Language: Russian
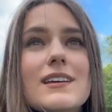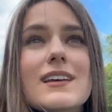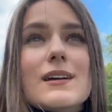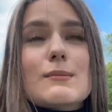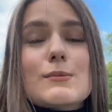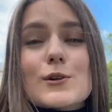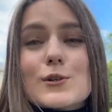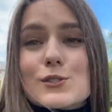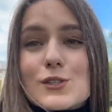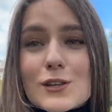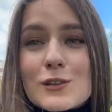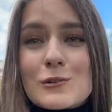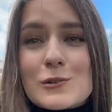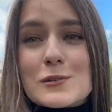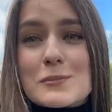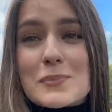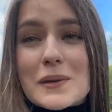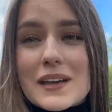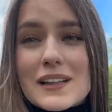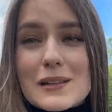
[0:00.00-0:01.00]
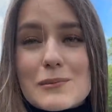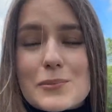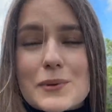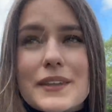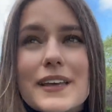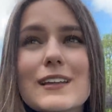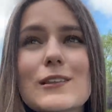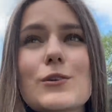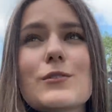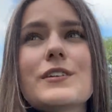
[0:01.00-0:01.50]
я просто не успела
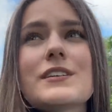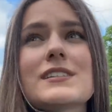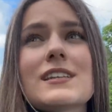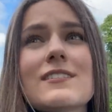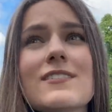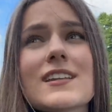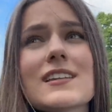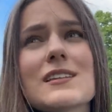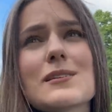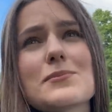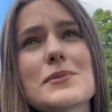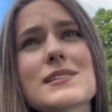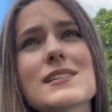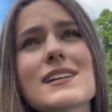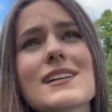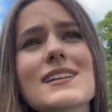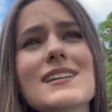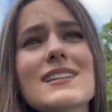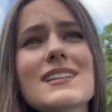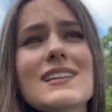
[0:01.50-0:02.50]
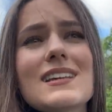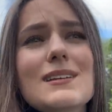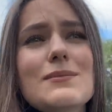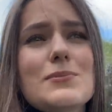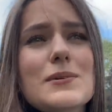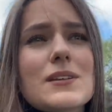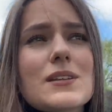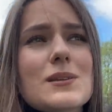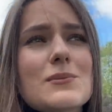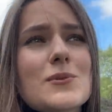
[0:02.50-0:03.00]
подготовить ответы на последние три,
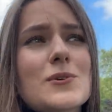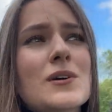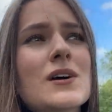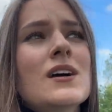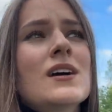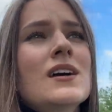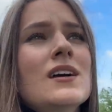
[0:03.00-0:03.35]
поэтому